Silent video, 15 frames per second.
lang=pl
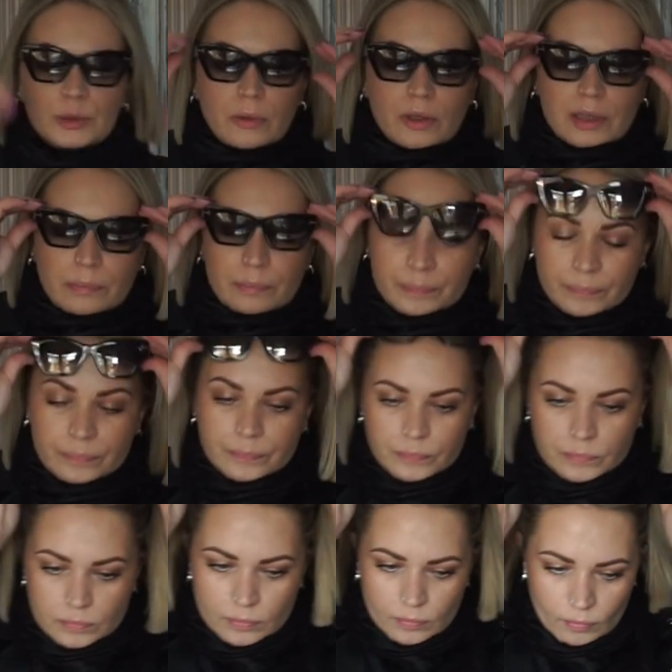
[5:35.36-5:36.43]
spodem
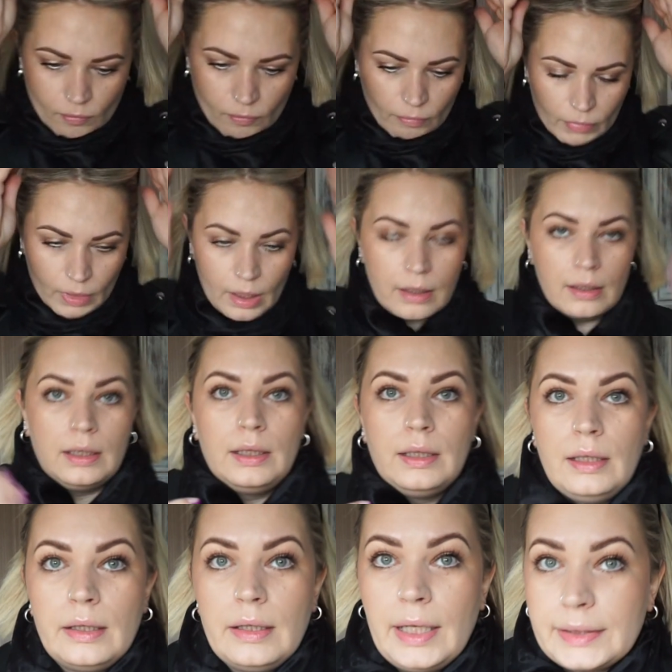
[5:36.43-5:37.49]

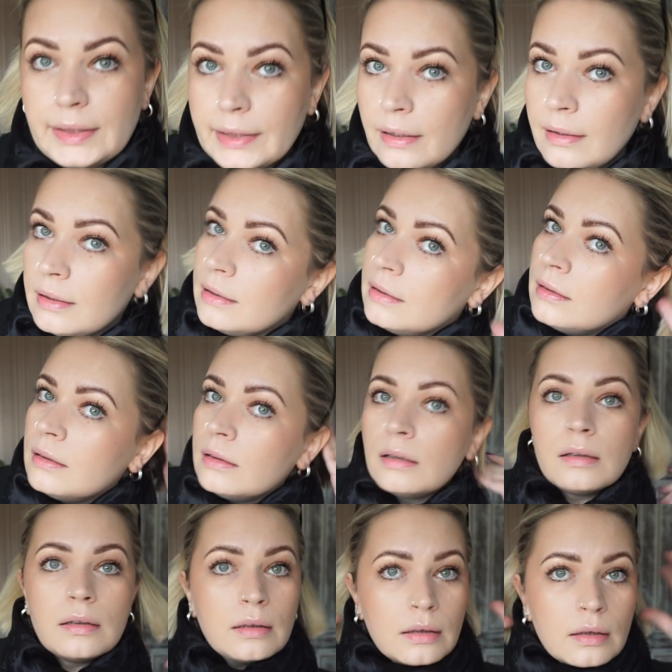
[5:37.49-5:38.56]
lecę
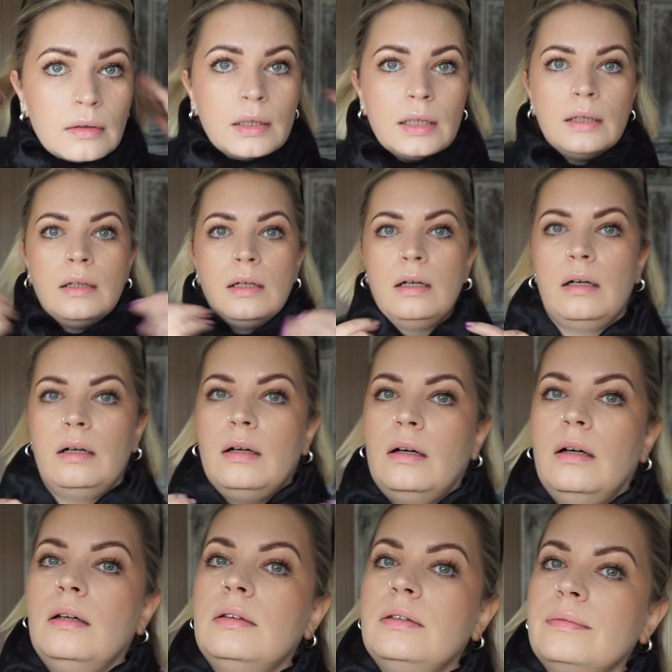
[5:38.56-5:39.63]
o
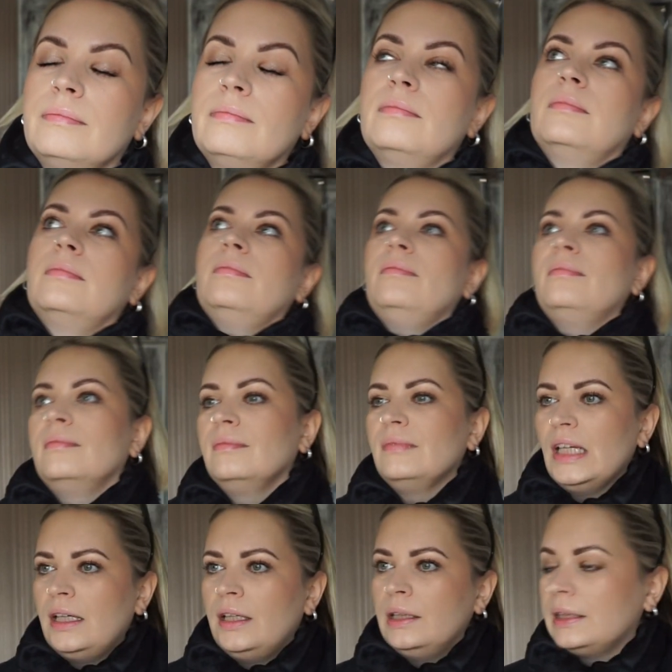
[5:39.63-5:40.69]

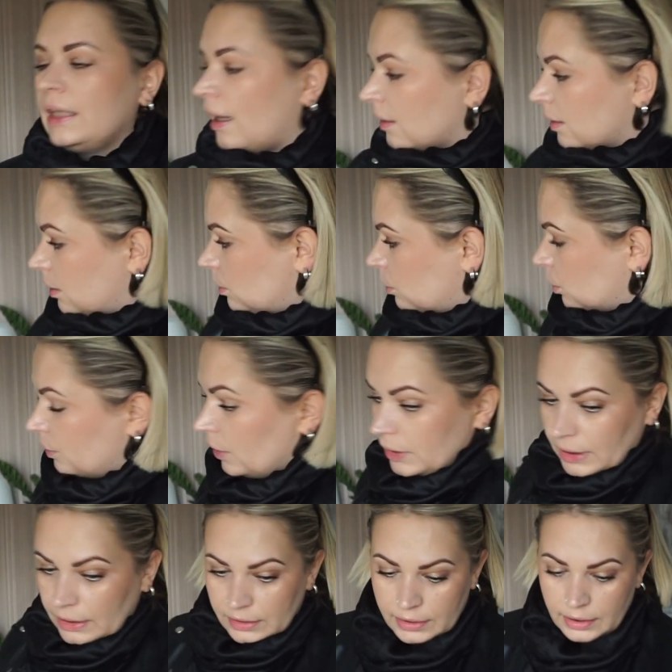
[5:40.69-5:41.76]
tak, już
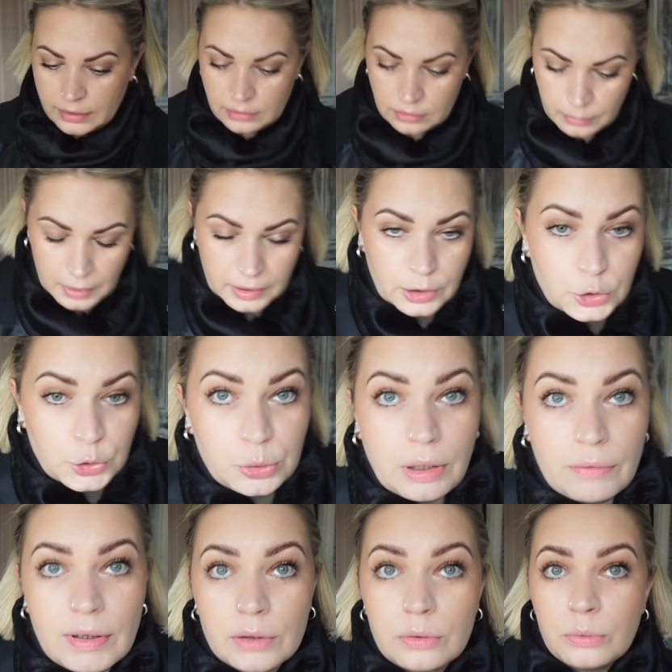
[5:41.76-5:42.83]
wiosennie dobra, to już
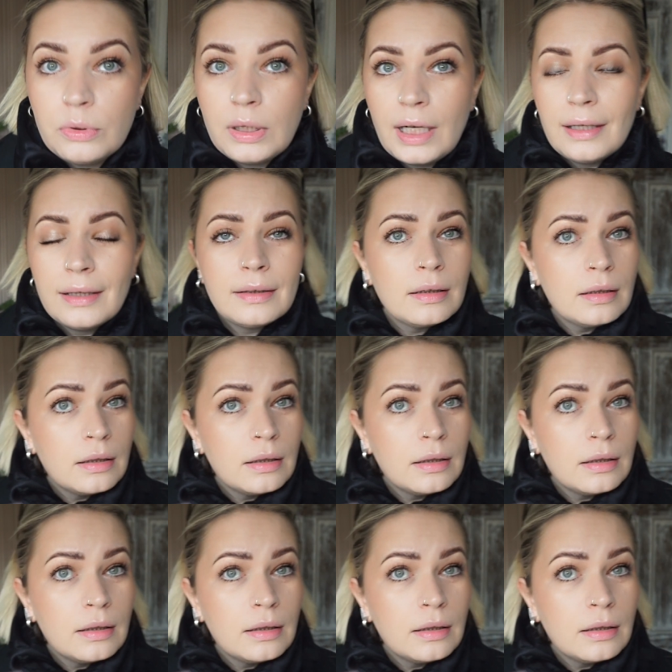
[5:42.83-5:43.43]
słuchawka do ucha